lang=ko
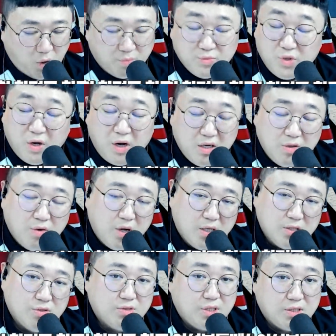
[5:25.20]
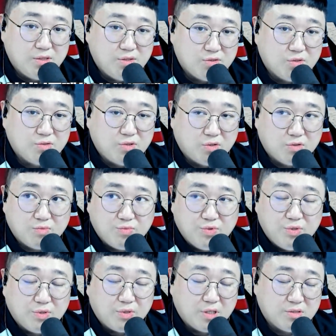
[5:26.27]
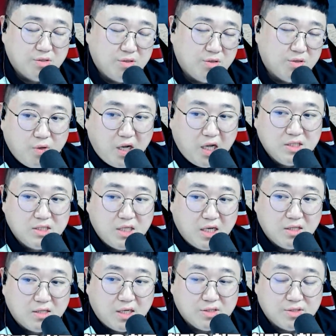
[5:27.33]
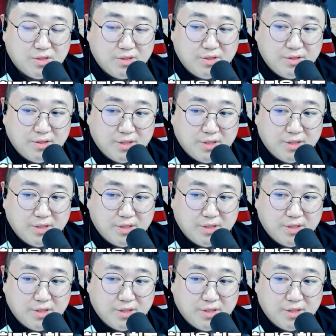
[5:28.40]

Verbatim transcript: 엄청 하려고 하죠. 사실 여성 여성분들께서 환장을 아. 하죠.